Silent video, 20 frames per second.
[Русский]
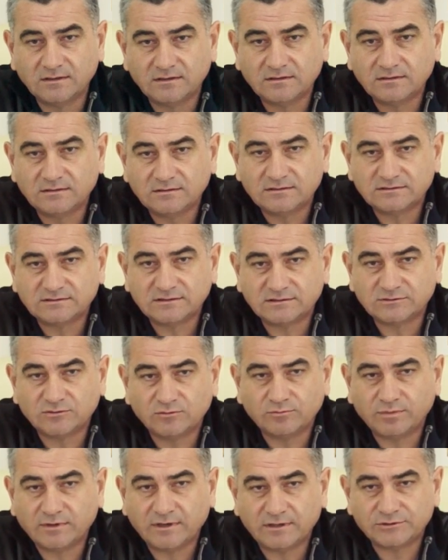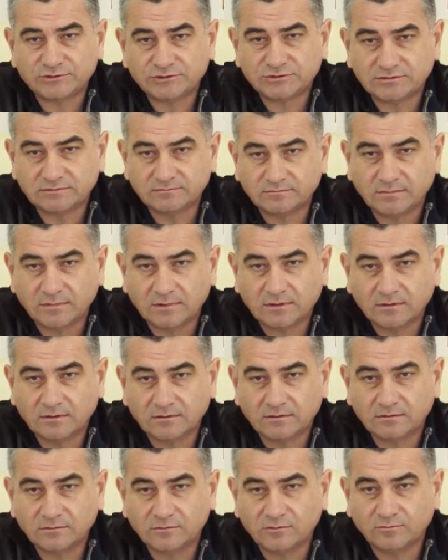и встретить этот праздник в
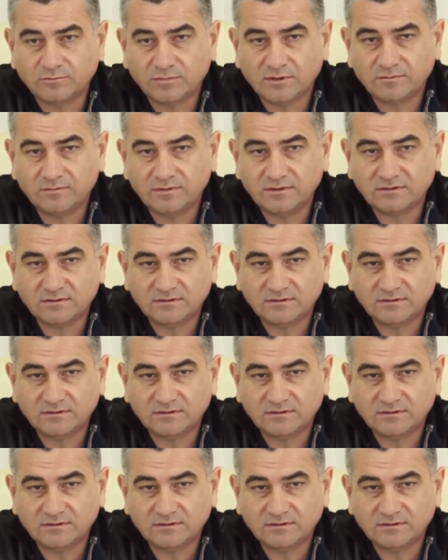кругу семьи.